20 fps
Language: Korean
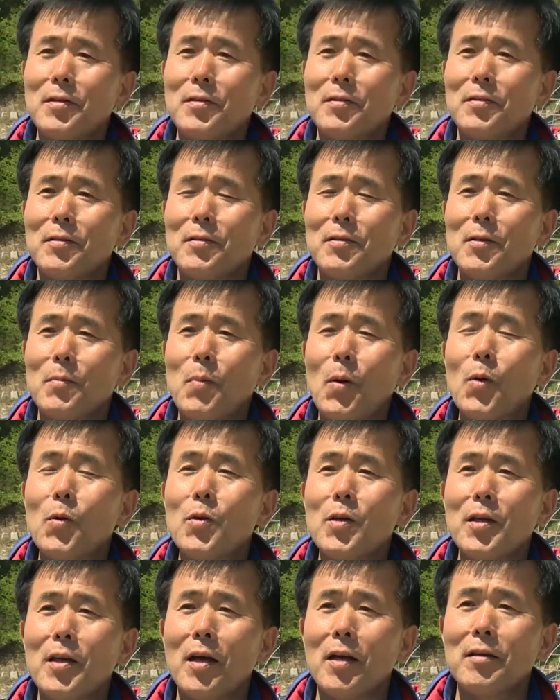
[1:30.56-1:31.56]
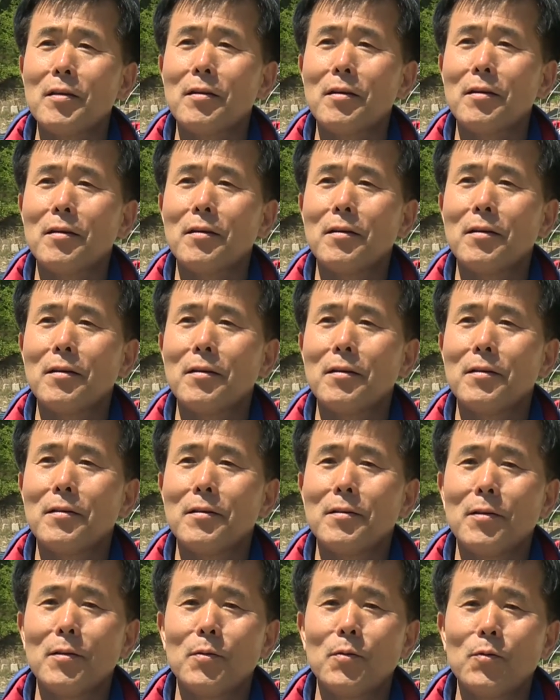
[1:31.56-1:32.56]
이거는 그냥 버린 게 아니라
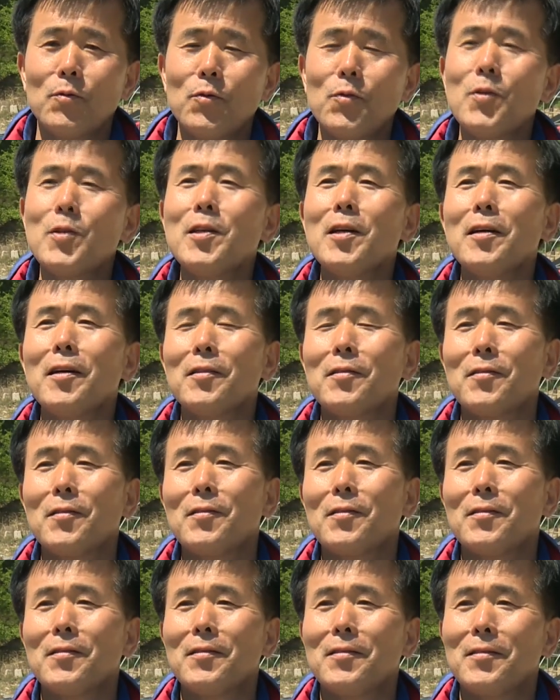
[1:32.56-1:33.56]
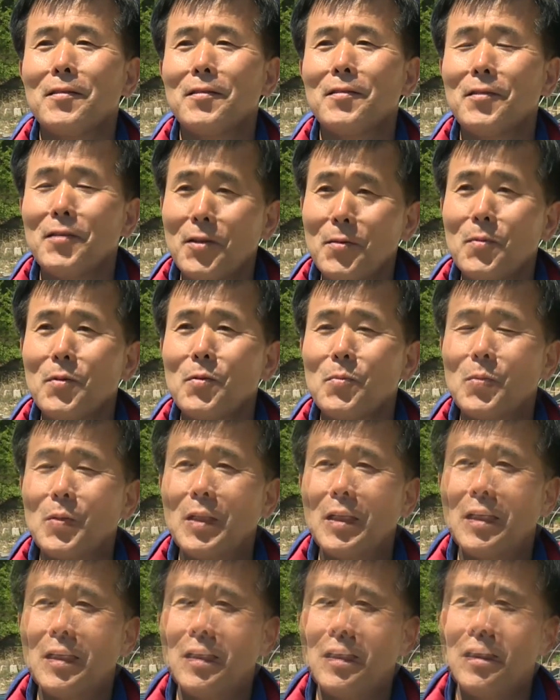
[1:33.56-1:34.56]
투기장 같은 느낌이
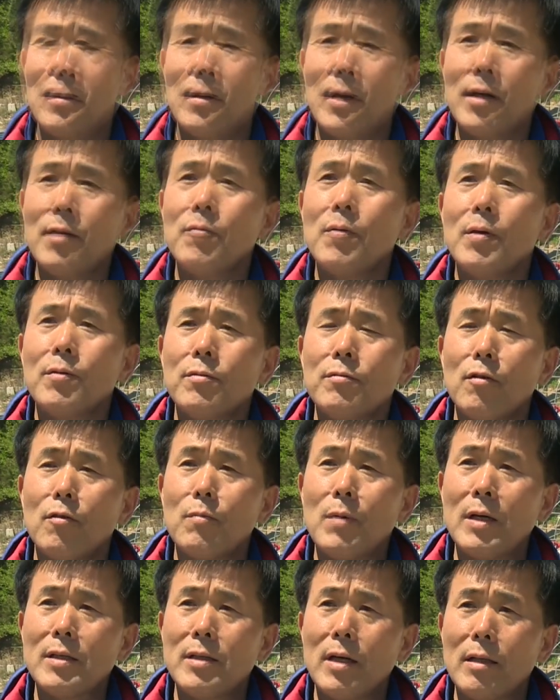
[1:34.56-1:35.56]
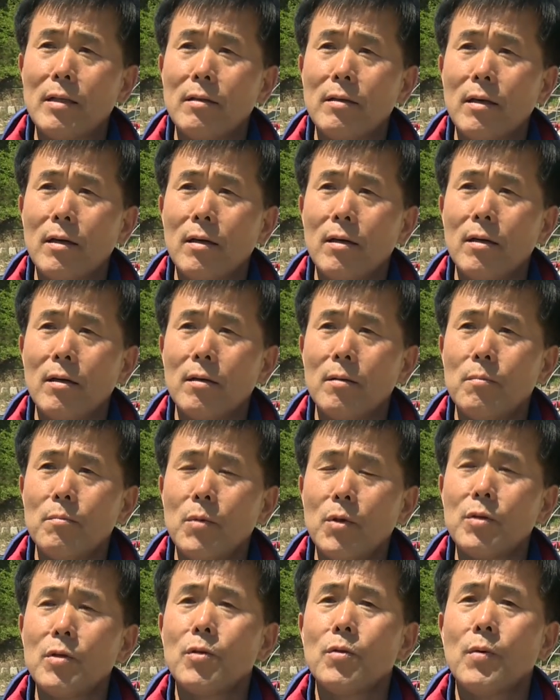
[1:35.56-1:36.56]
듭니다. 또 해도 해도 너무하지 않느냐.
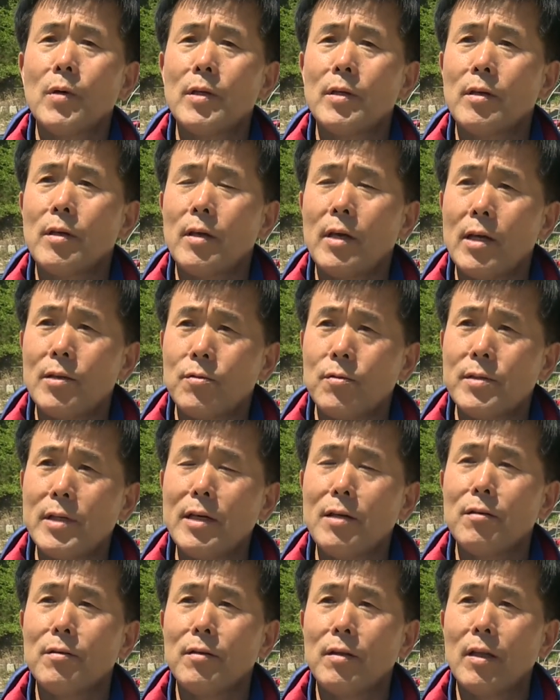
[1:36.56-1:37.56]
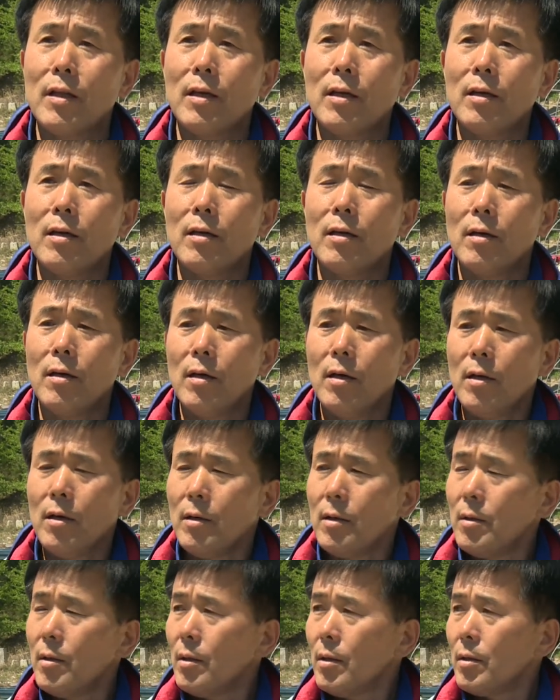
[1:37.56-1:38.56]
몇 년 동안 이렇게 계속 쌓여있는데
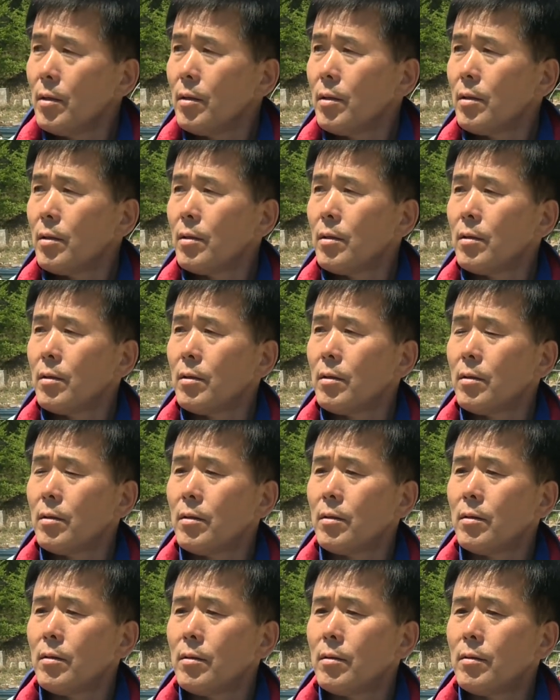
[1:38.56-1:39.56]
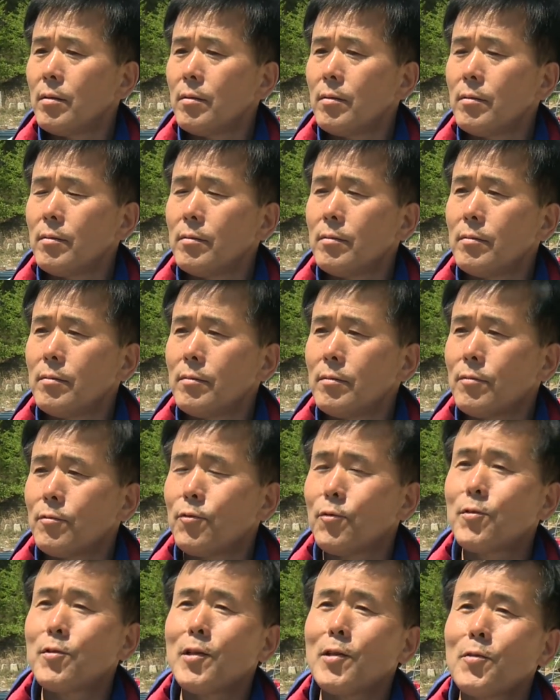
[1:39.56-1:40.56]
에...
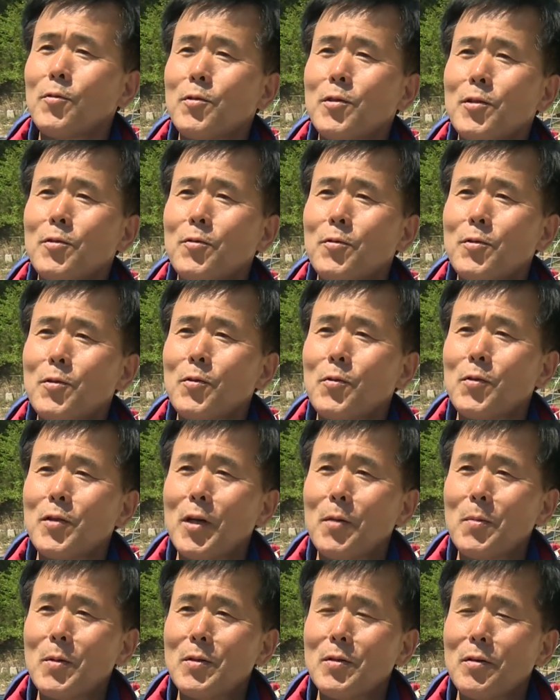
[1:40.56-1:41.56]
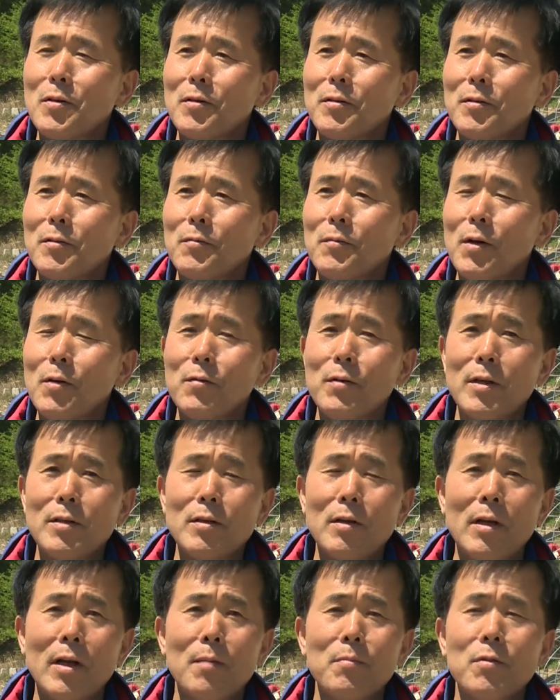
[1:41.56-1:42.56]
국제도시 국제도시 하면서 외국의
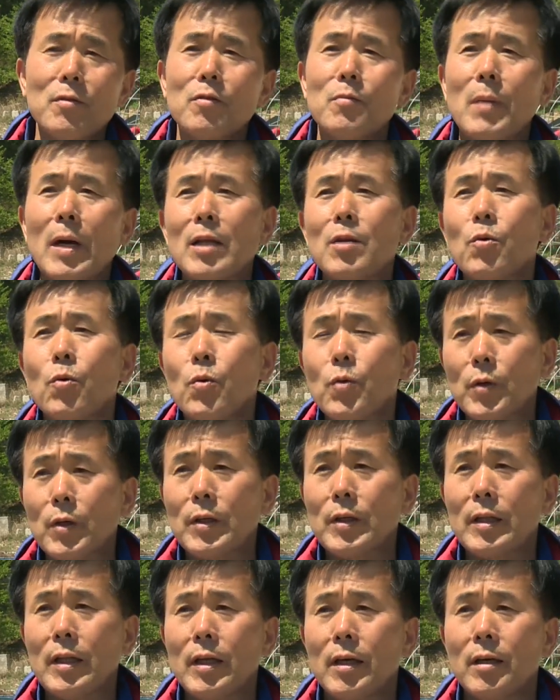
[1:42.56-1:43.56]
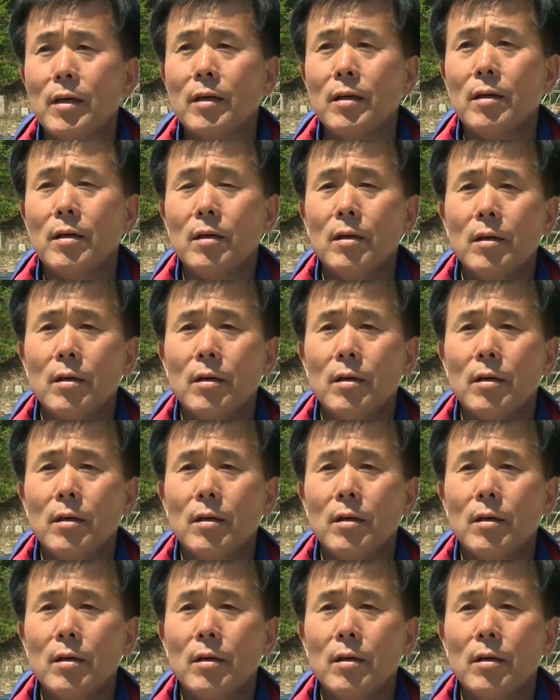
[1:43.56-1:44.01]
사람들도 많이 오고 그러는데